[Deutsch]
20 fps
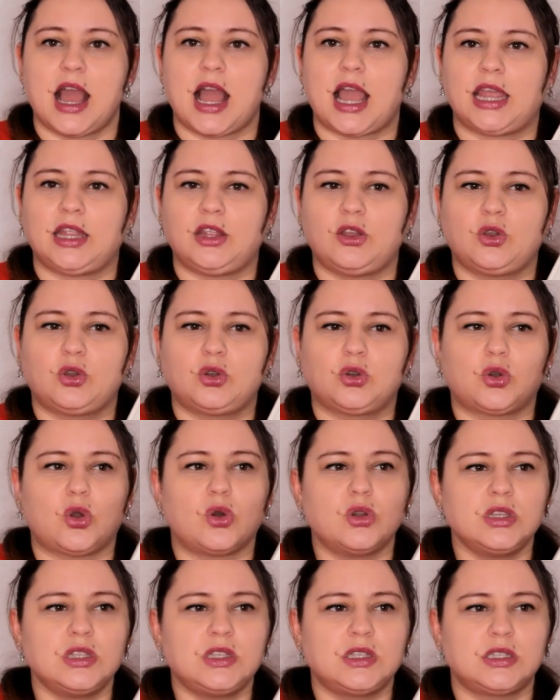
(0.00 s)
Ein
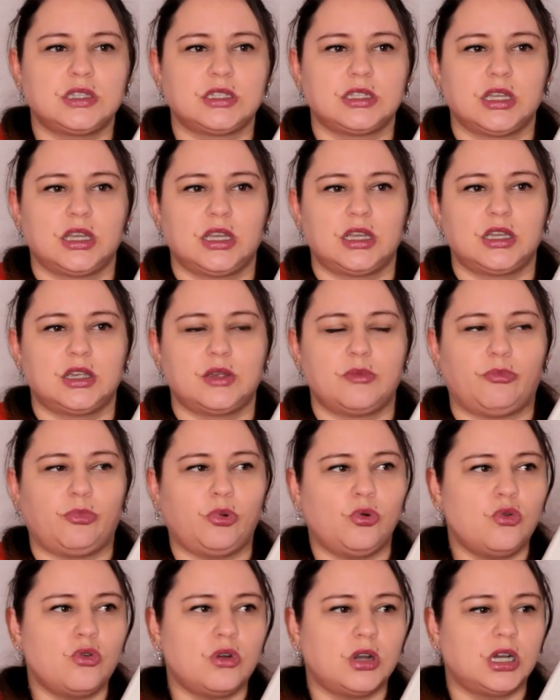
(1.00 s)

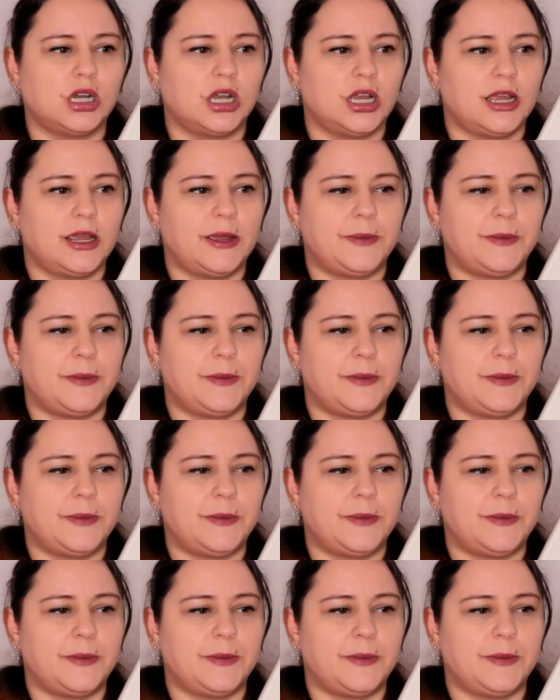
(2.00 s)
Kunstbuch,